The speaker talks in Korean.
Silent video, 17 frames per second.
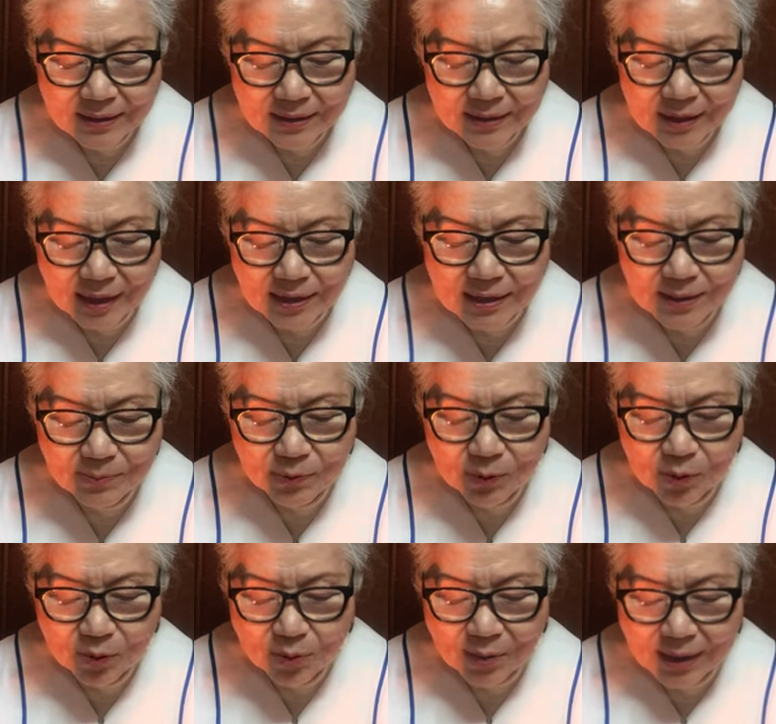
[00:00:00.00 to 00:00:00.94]

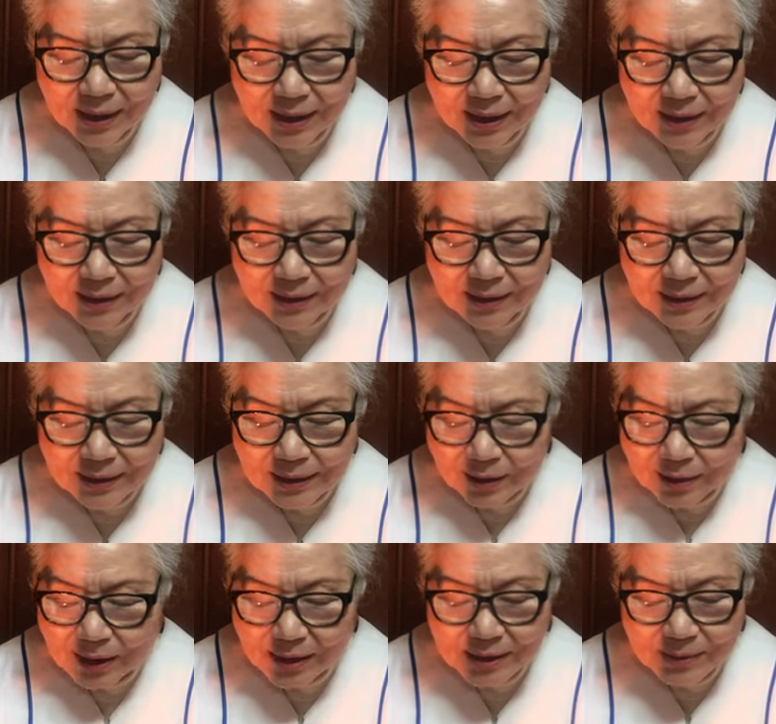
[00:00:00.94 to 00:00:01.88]
걸림돌과
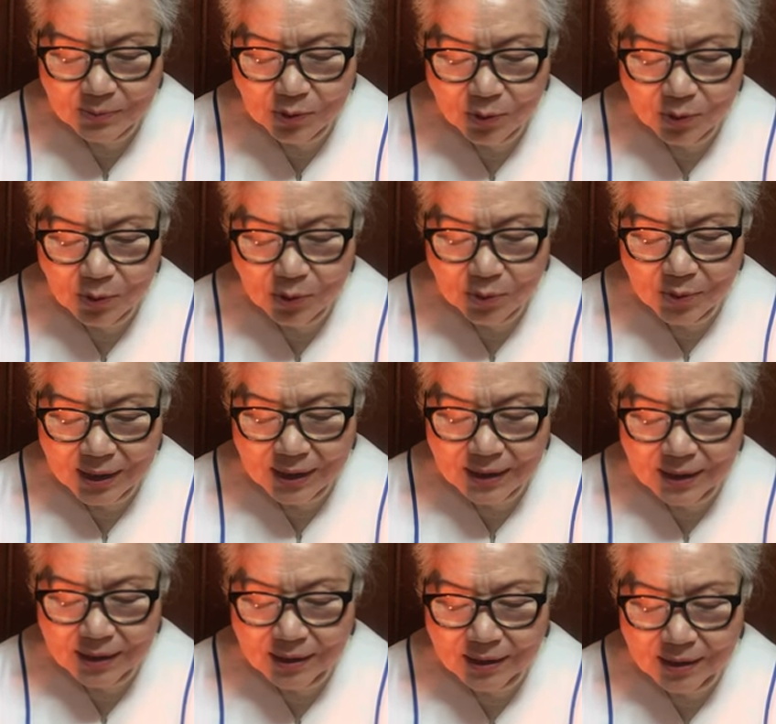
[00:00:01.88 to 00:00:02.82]

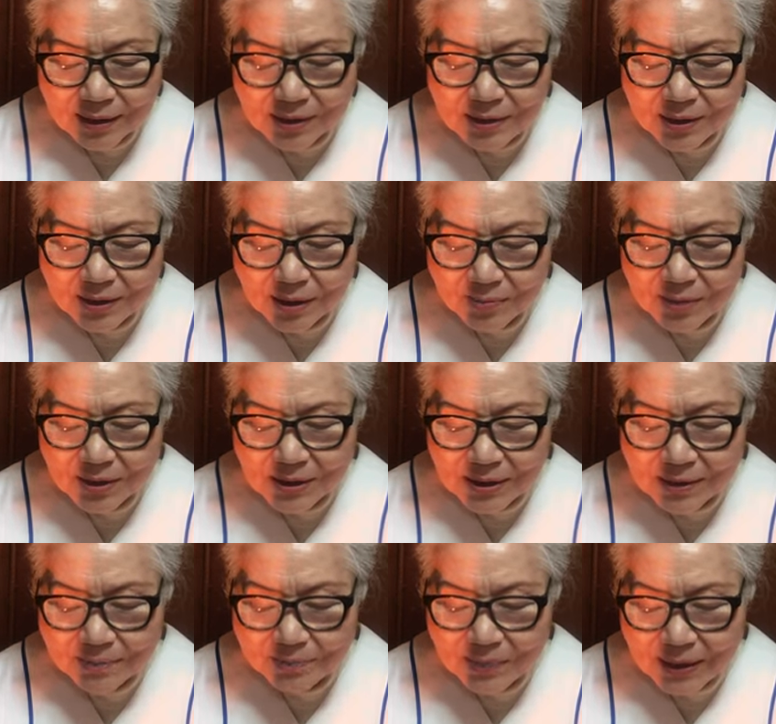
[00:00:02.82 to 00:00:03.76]
걸림돌과 걸려
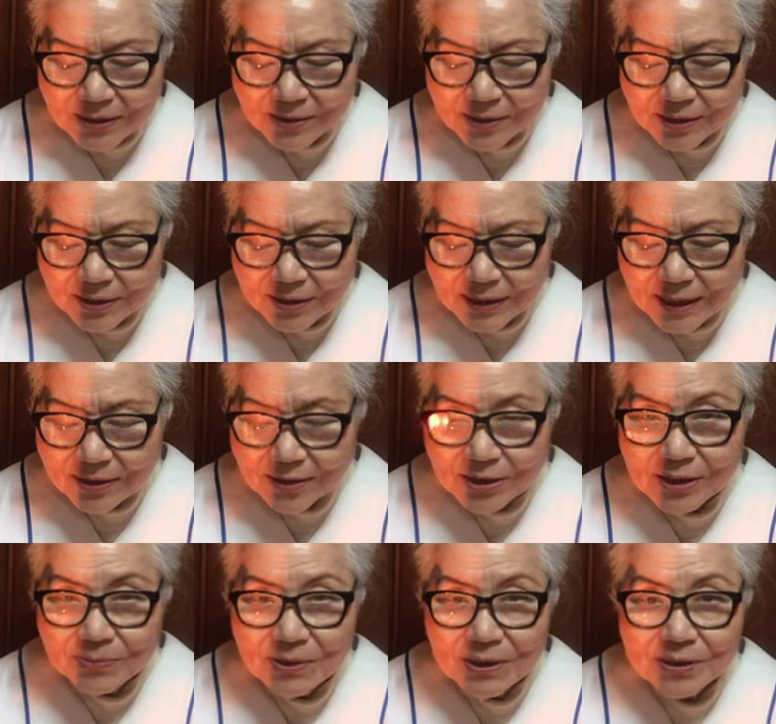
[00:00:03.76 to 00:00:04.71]
넘어지는 반석이 될
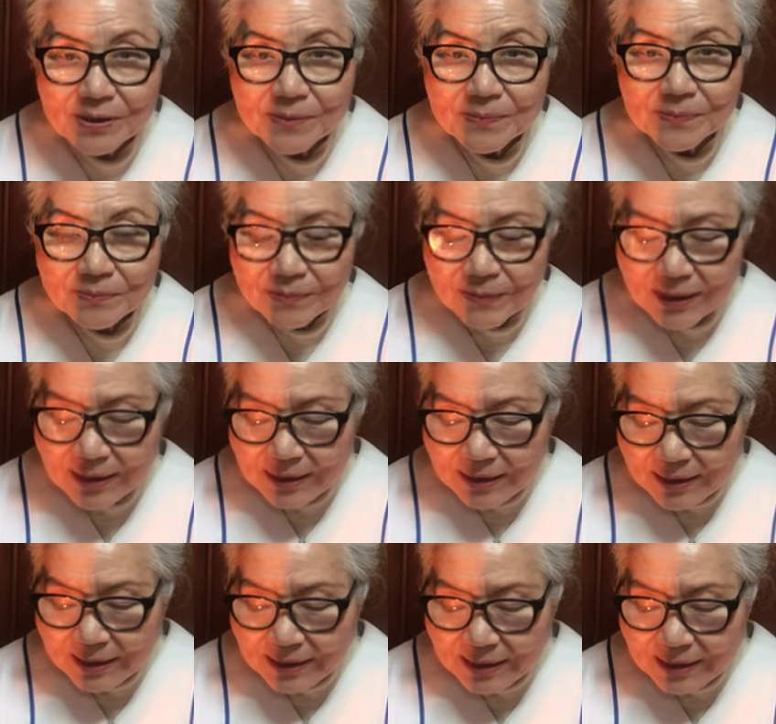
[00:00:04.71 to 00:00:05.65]
것이며
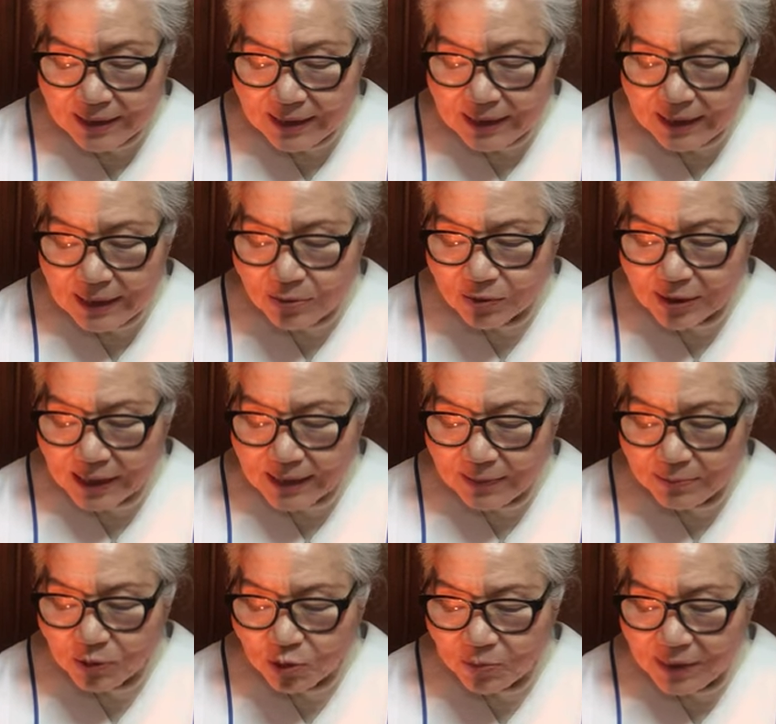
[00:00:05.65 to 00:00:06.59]

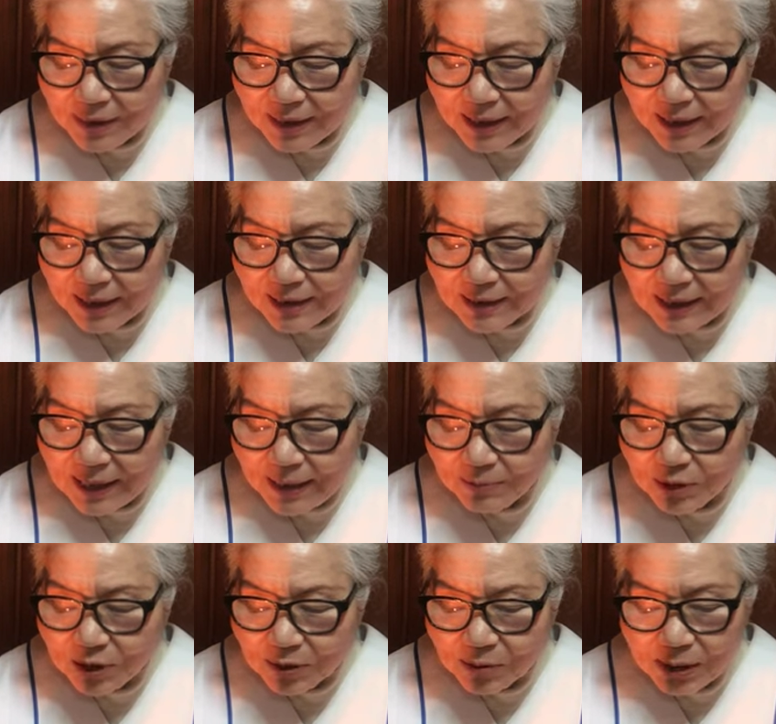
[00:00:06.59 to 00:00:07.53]
예루살렘 주민에게는
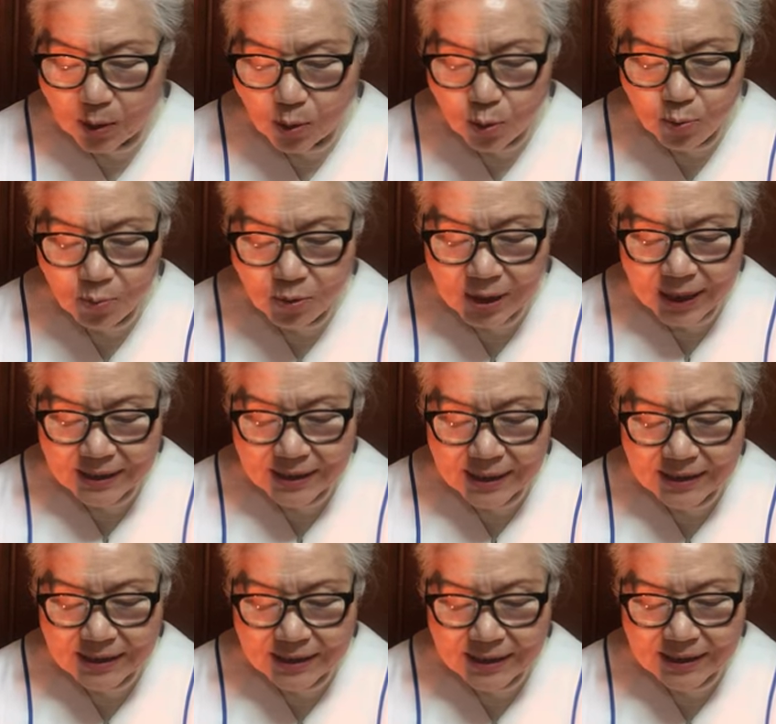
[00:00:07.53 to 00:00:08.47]
함정과 올무가
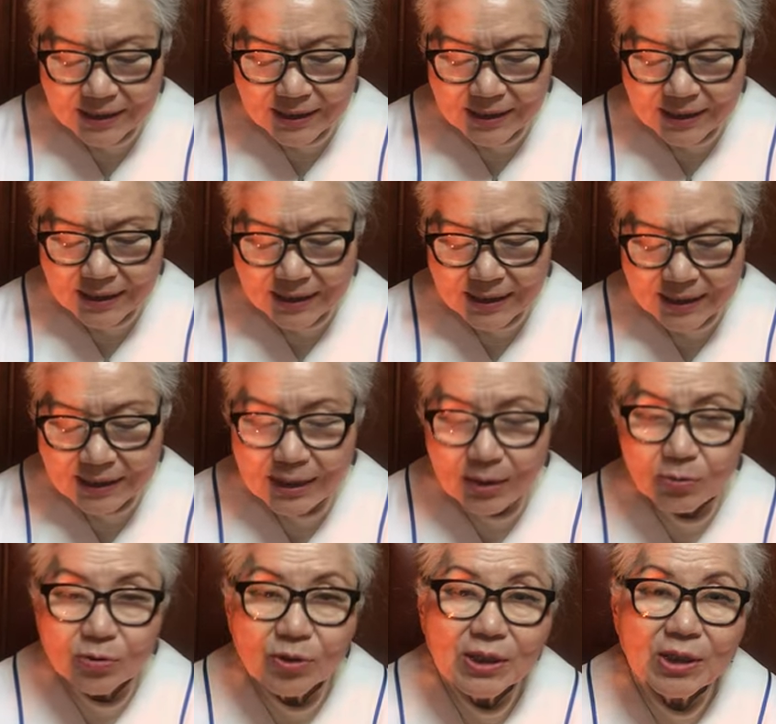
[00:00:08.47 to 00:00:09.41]

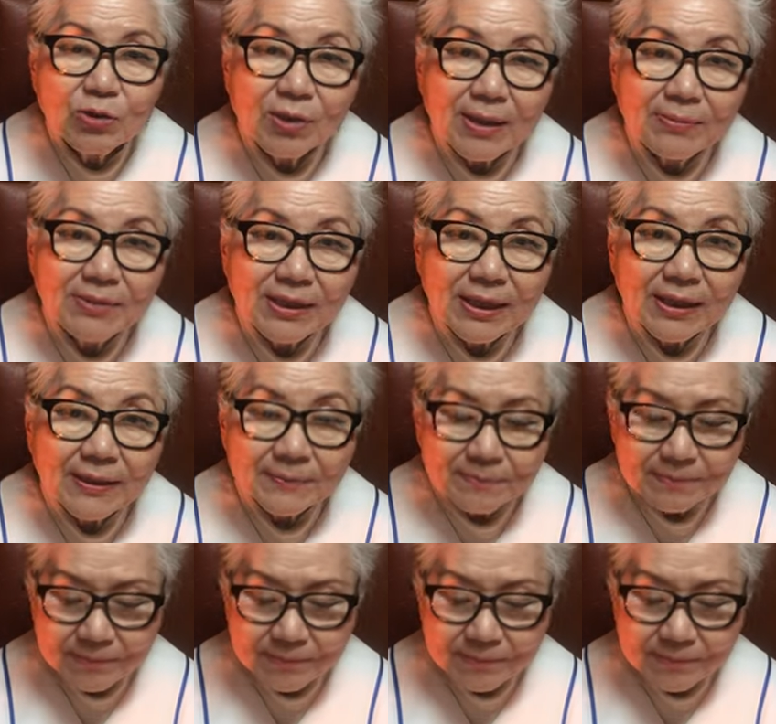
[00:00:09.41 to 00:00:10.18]
되시리니라고 기록합니다.